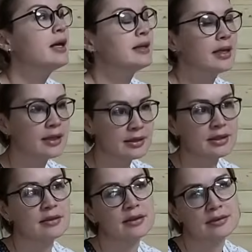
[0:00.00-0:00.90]
я
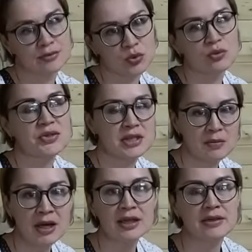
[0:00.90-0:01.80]
это, ну,
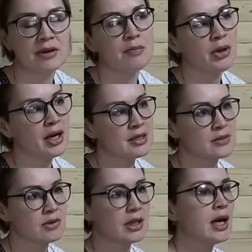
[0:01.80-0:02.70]
снимала и вам
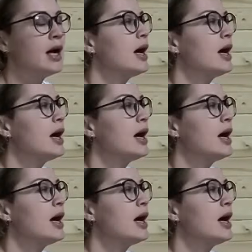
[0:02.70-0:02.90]
показывала.